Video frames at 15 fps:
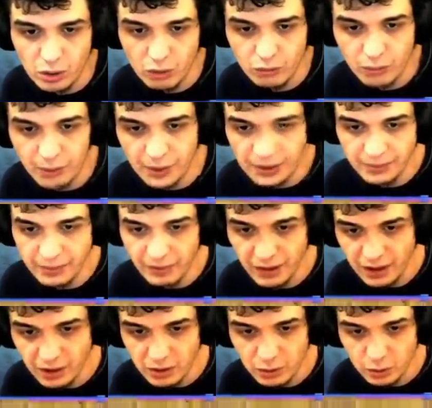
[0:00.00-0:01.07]
UFO pedim de
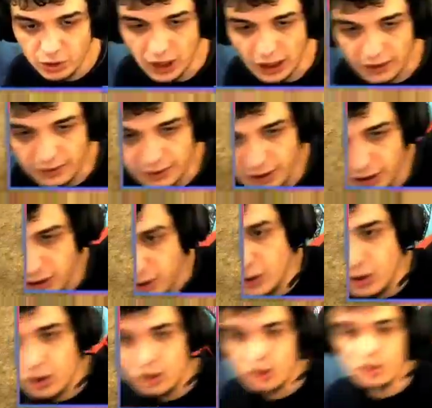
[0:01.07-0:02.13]
var. Güzel.
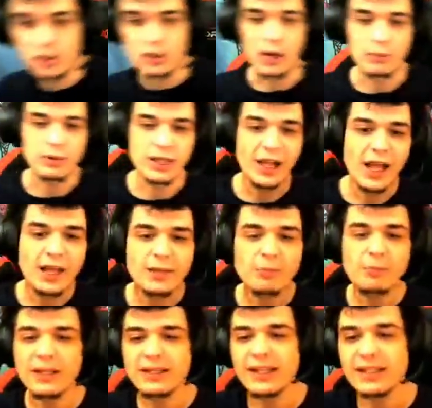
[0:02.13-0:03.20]
Ya bu genelde bu
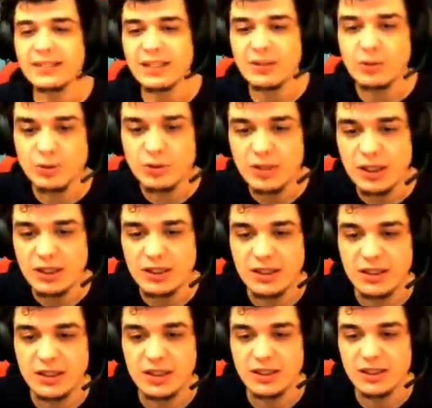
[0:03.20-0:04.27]
petler yüzünden
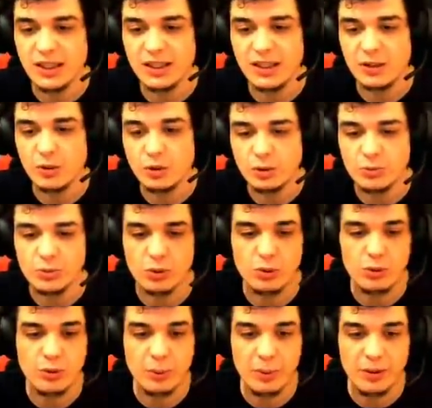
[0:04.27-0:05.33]
e, insanlar gözükmüyor.
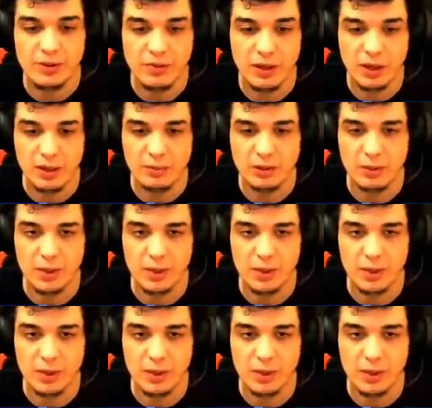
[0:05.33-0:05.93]
UFO pedim var harbiden.